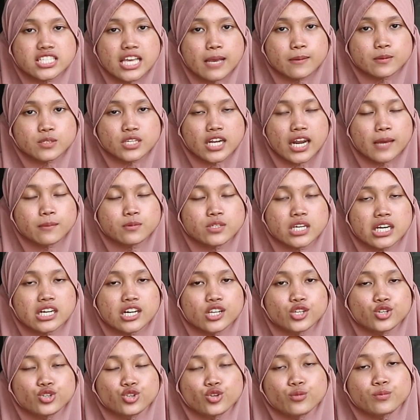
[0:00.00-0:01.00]
dan subscribe
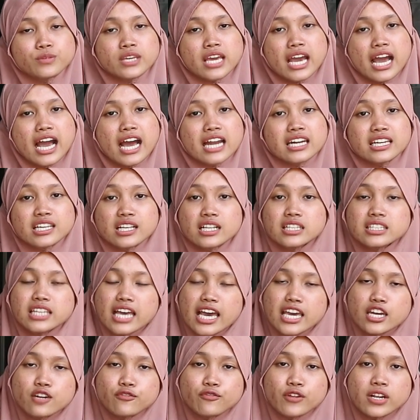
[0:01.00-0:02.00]
channel YouTube-nya
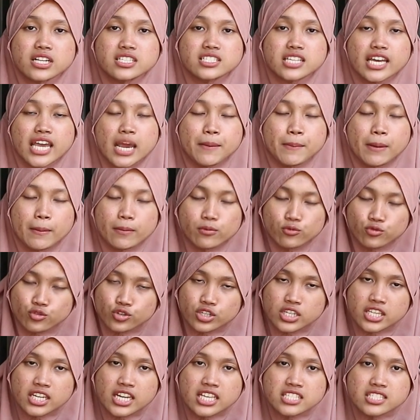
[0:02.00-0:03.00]
Delta Air Saya pamit
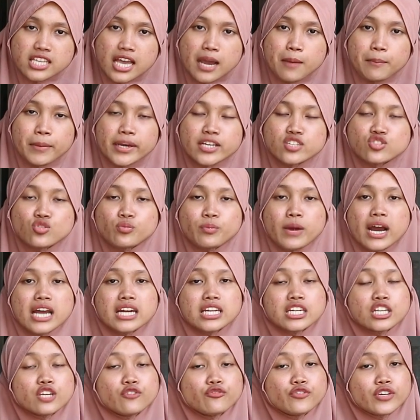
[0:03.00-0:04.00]
undur diri sampai
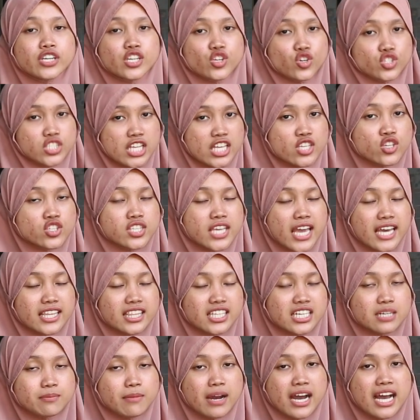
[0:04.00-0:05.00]
jumpa di video
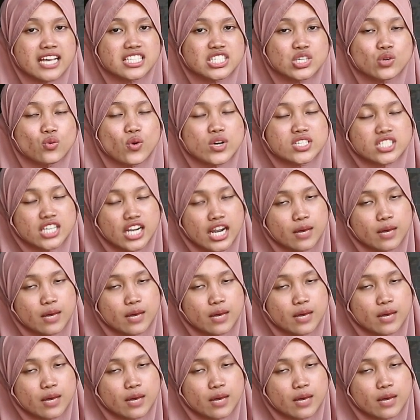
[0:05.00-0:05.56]
selanjutnya. Terima kasih.